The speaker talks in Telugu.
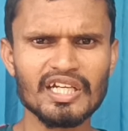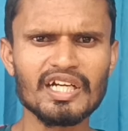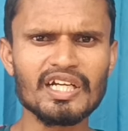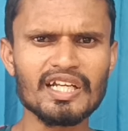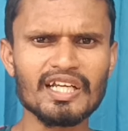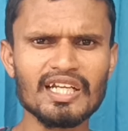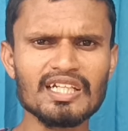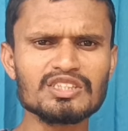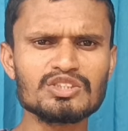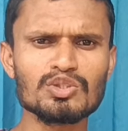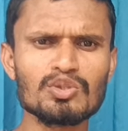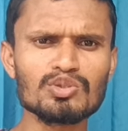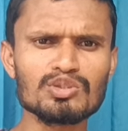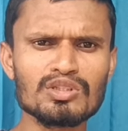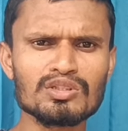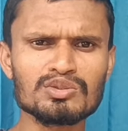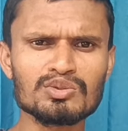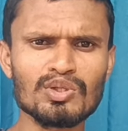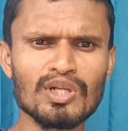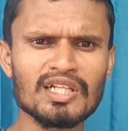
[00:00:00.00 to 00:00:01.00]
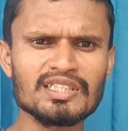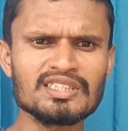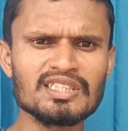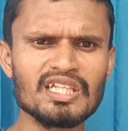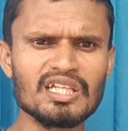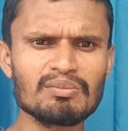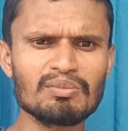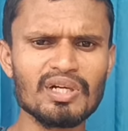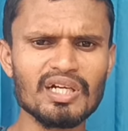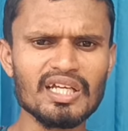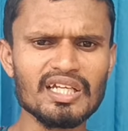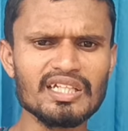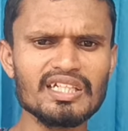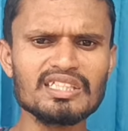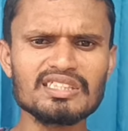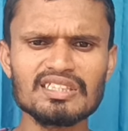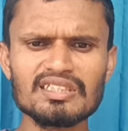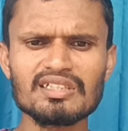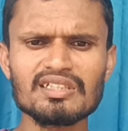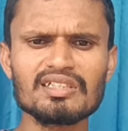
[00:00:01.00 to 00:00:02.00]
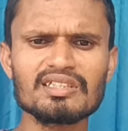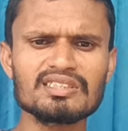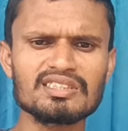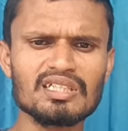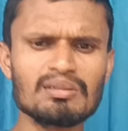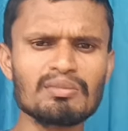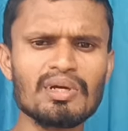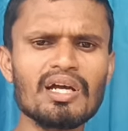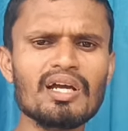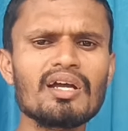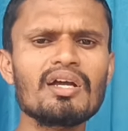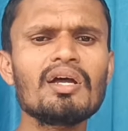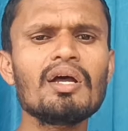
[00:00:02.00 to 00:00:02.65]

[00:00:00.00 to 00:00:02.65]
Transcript: ఈ ట్రైలర్ చూ చూడాల్సిందనమాట ఈ సినిమా